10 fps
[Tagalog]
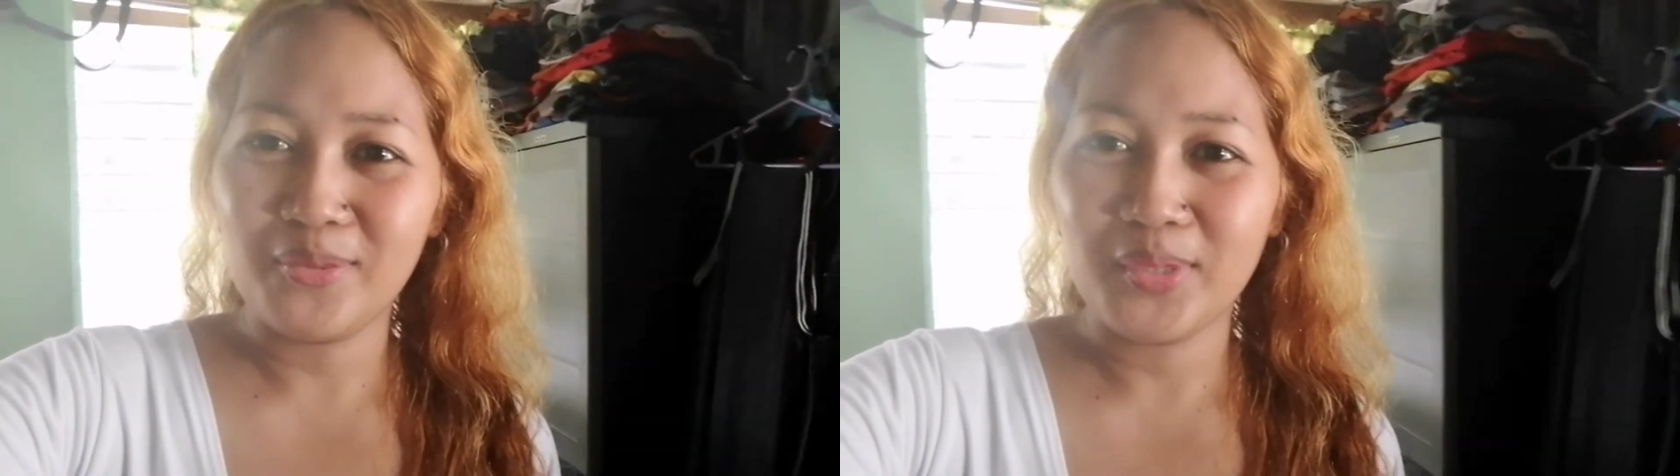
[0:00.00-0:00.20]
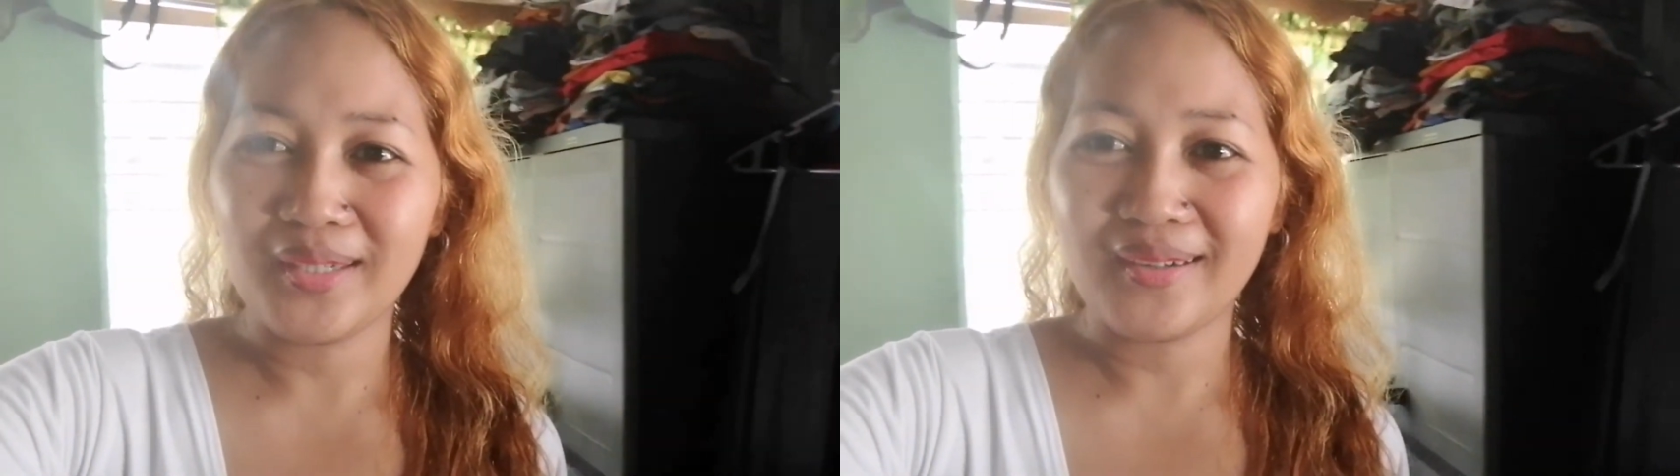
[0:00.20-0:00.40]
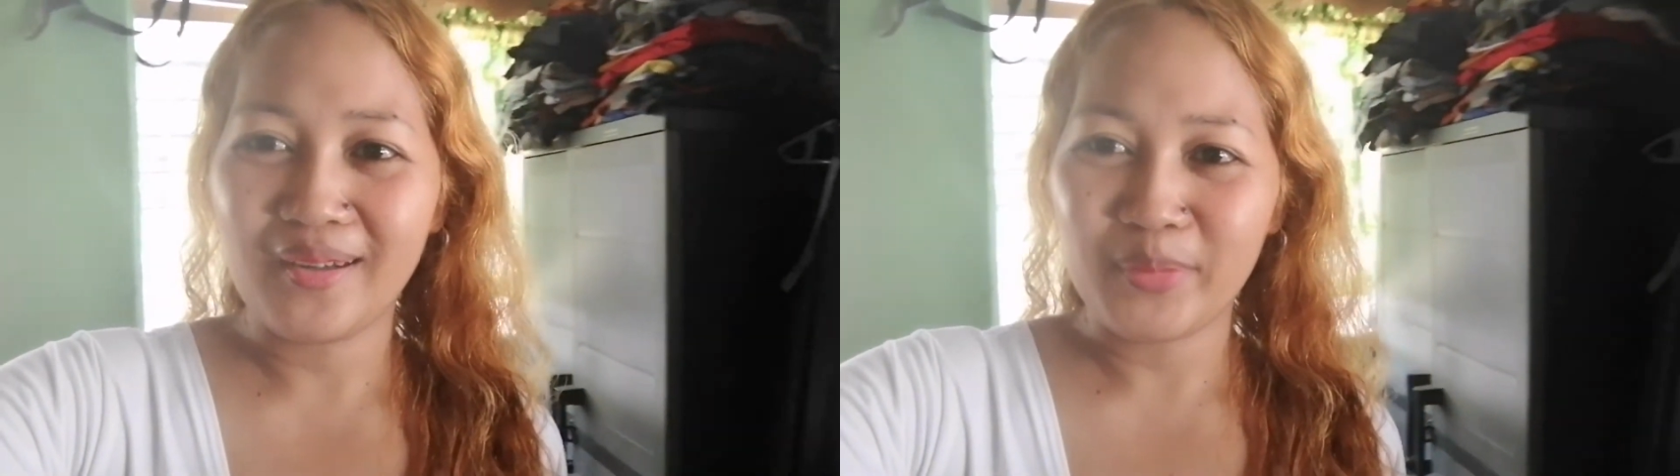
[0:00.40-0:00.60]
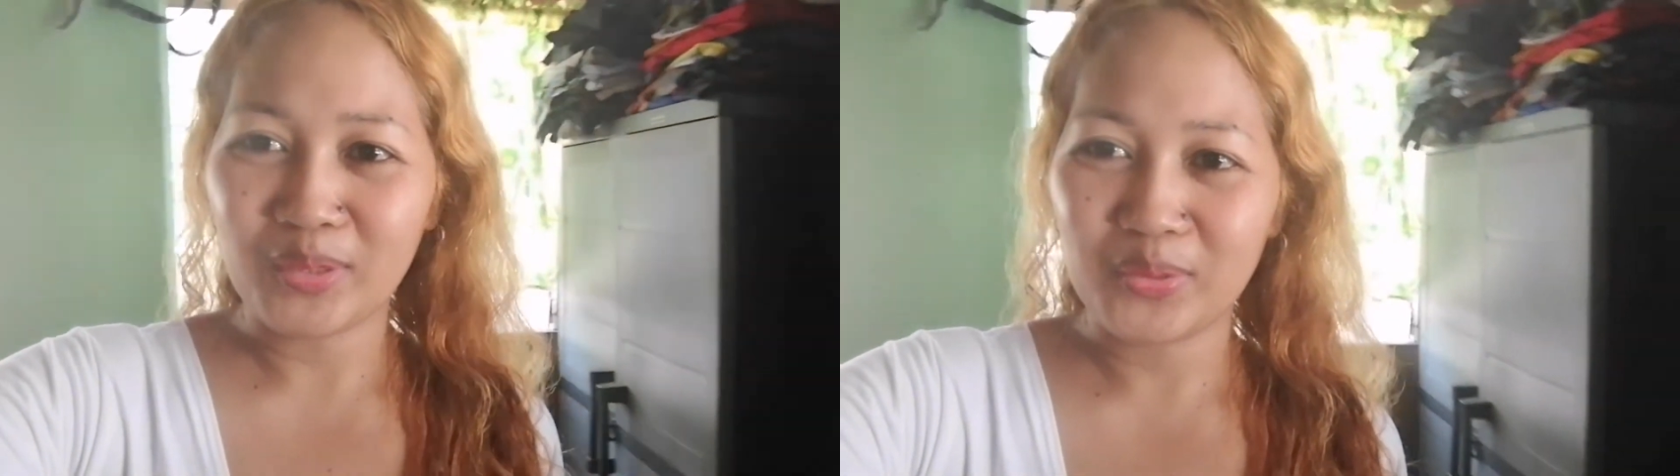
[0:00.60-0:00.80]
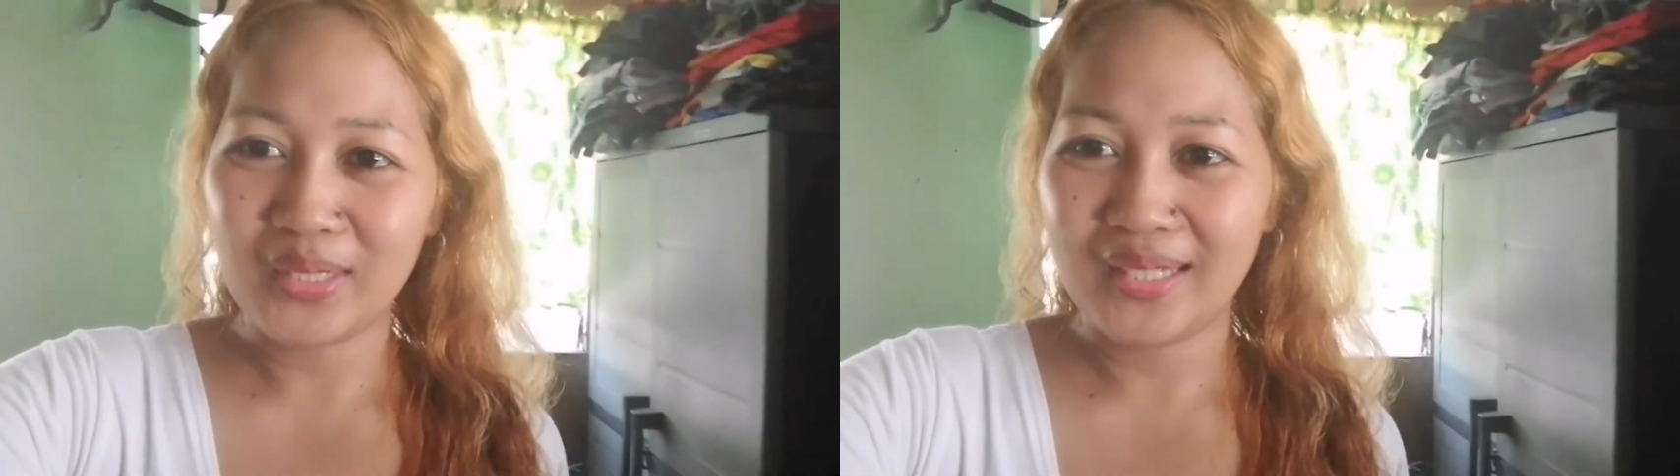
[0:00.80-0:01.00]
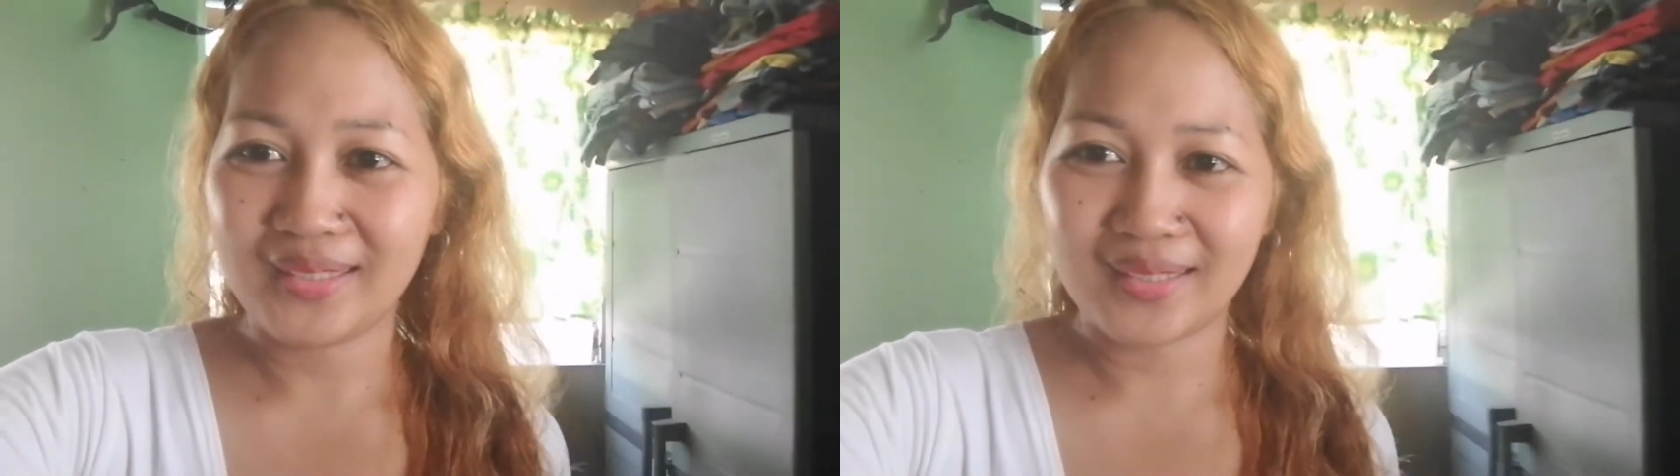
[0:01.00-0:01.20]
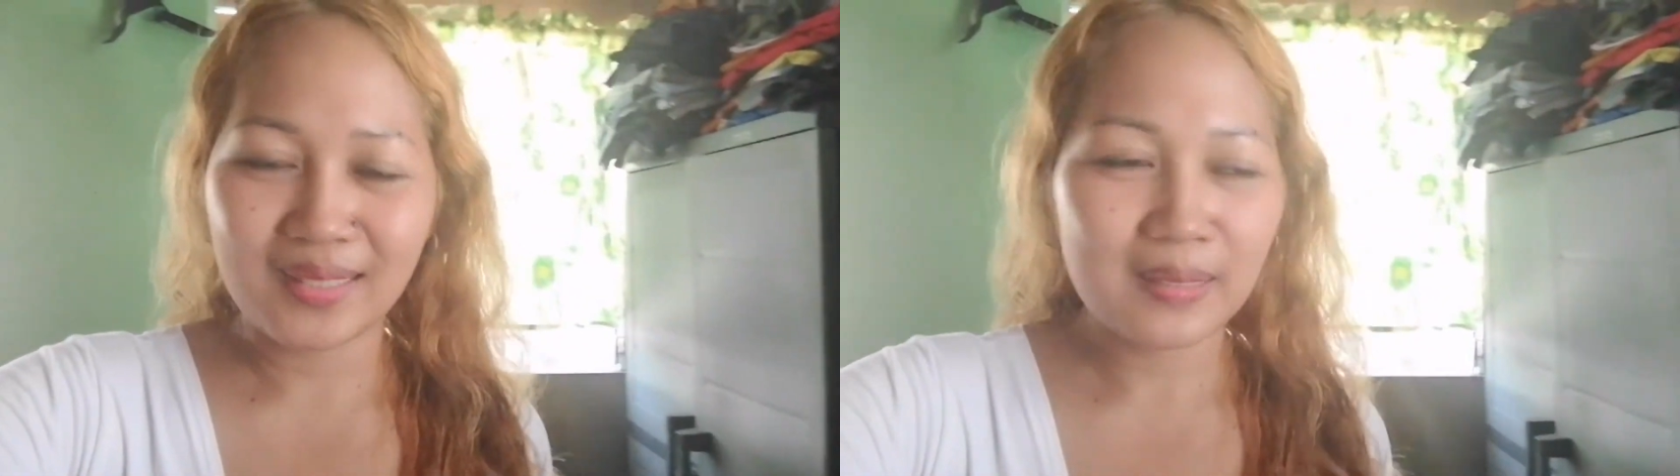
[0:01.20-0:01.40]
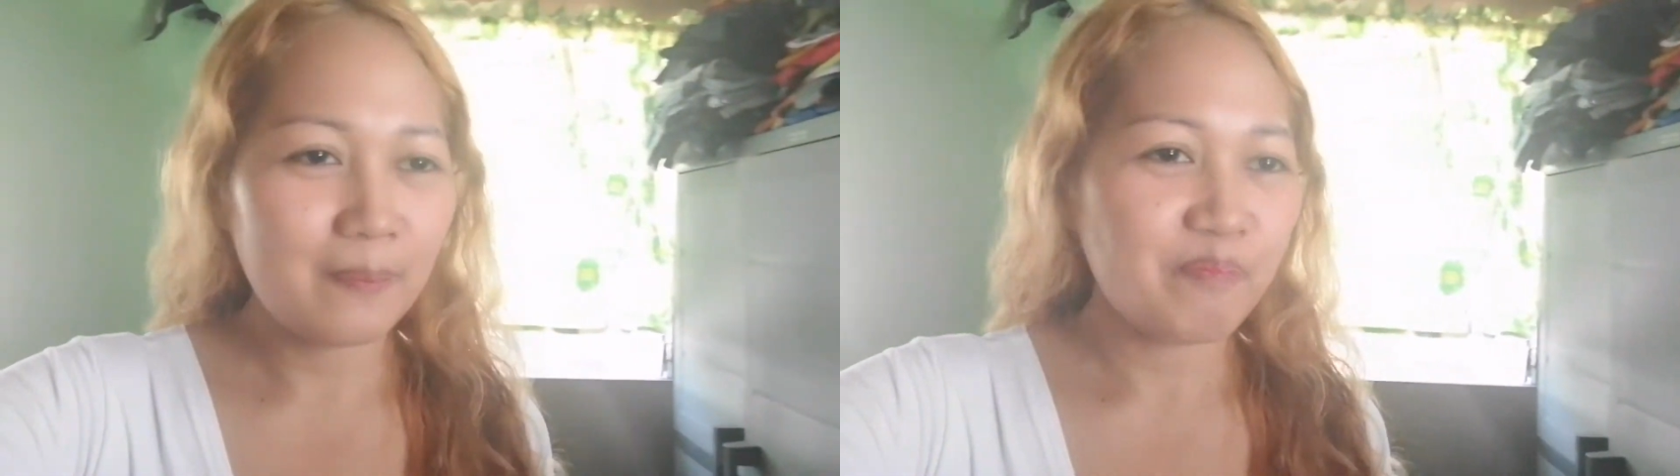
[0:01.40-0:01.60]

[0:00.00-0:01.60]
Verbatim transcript: unang gamit ko dati